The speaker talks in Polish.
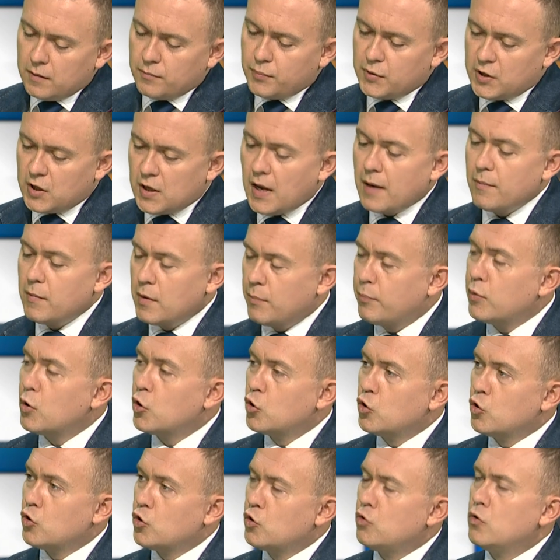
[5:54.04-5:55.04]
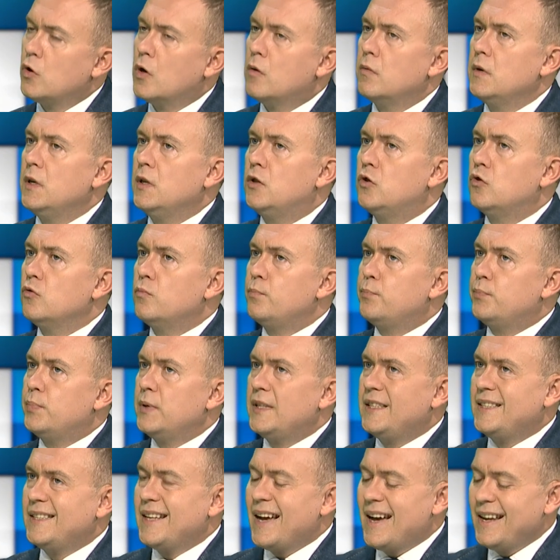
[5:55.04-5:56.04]
przynajmniej prognozują. I tu
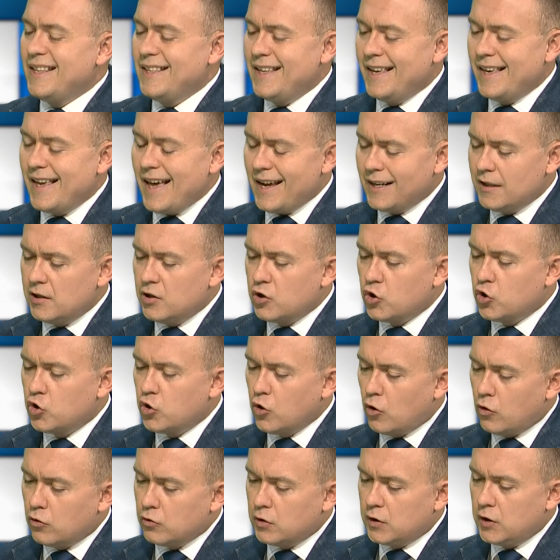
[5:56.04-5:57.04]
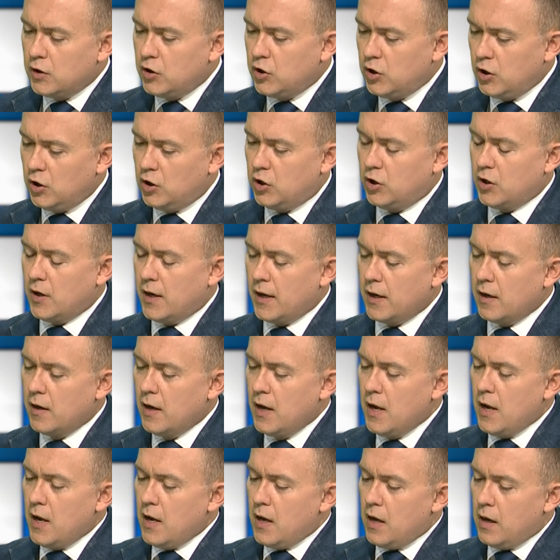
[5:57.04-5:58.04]
pytanie, jak rząd dzisiaj
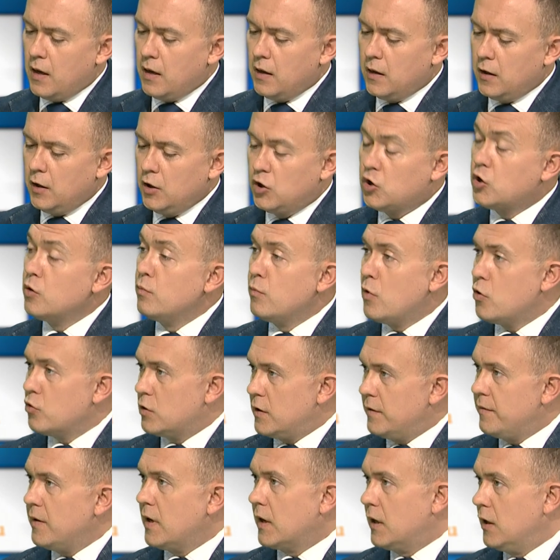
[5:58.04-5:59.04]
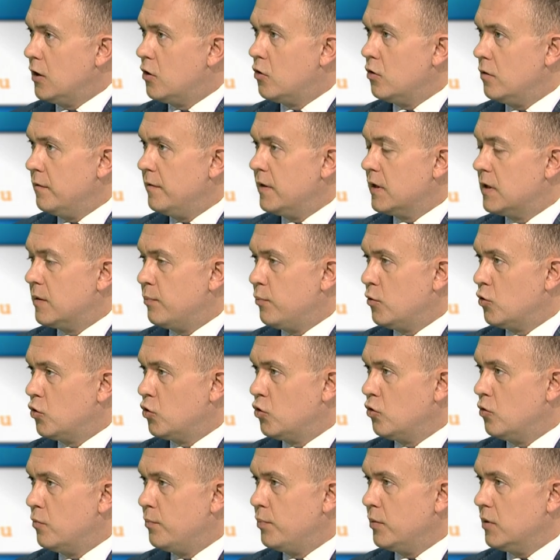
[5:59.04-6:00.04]
e, i czy może w jakikolwiek
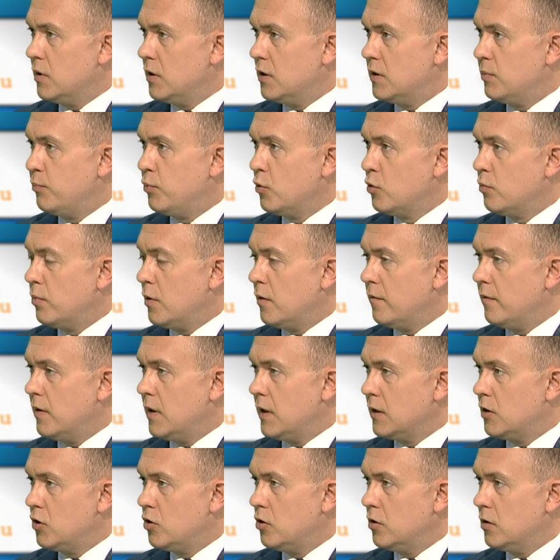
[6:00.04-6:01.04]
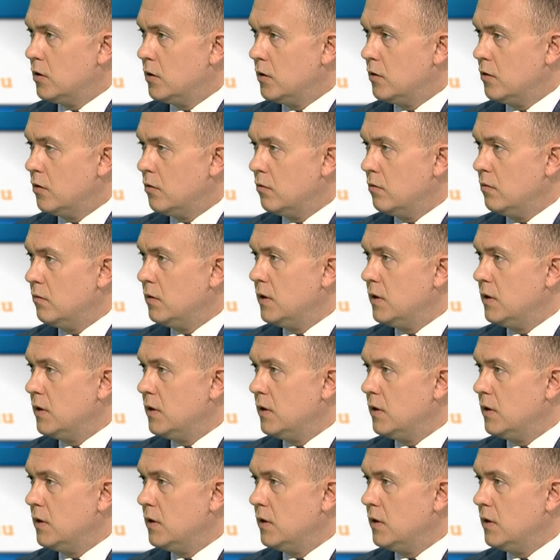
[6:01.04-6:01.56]
sposób e, spróbować no,